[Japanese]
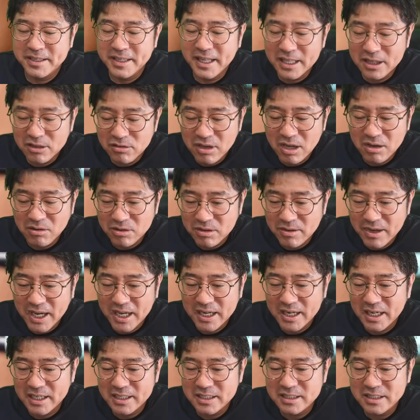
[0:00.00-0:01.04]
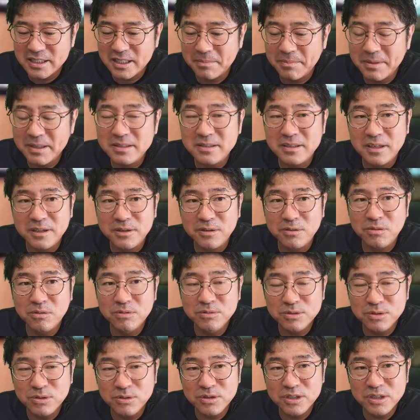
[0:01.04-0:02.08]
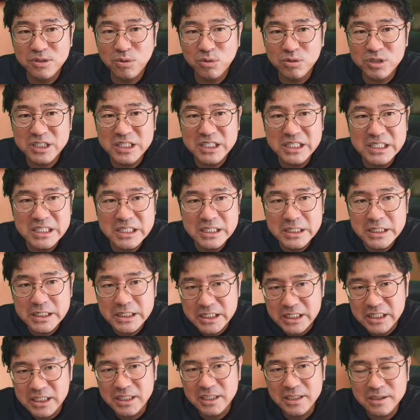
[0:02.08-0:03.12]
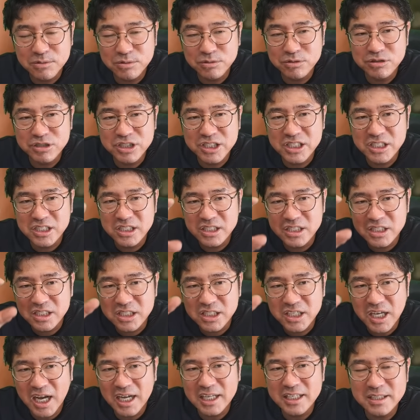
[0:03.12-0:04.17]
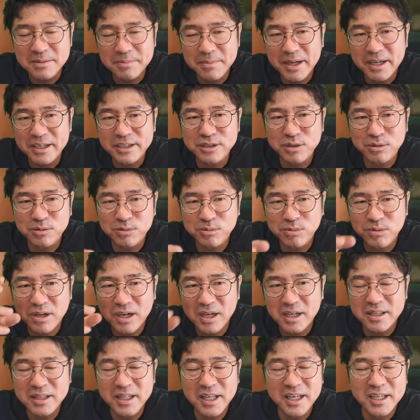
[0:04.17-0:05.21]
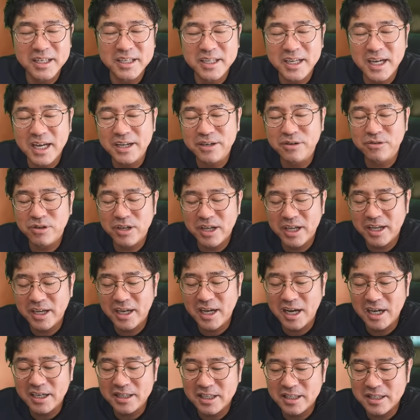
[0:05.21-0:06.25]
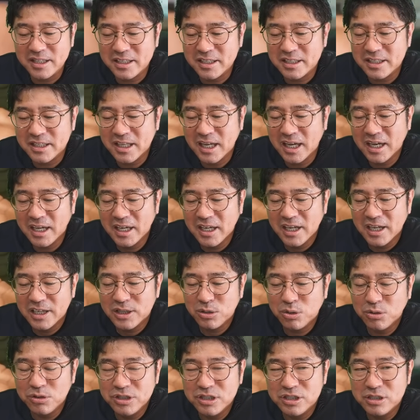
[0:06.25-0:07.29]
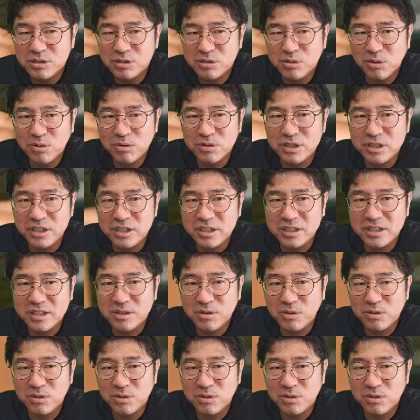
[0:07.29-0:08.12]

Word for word: 何度かこれは話してますけど、本当にこう CG、フル CG アニメーションとかね、映画が出てきた、トイストーリー